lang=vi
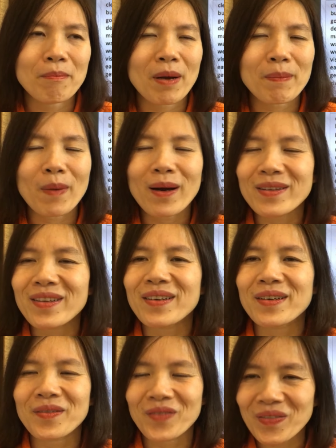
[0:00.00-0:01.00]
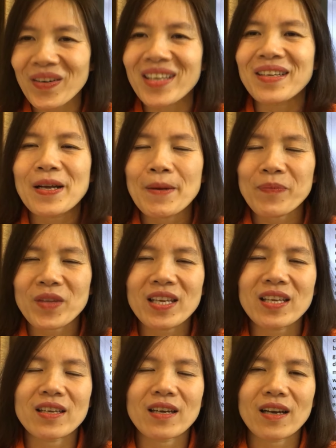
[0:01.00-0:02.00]
my mother vân vân
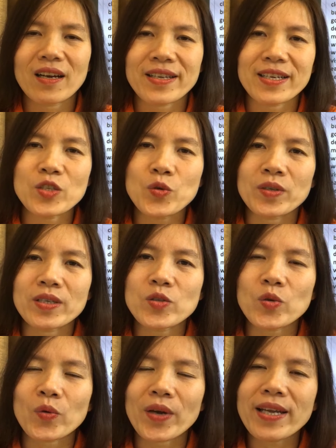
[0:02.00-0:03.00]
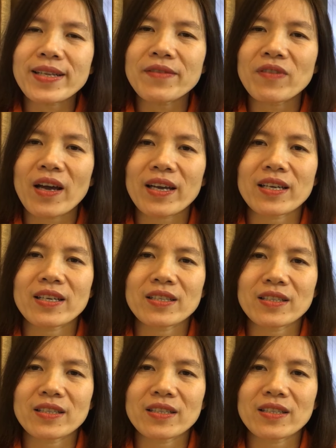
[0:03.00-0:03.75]
thì à, những cái chủ ngữ số ít như vậy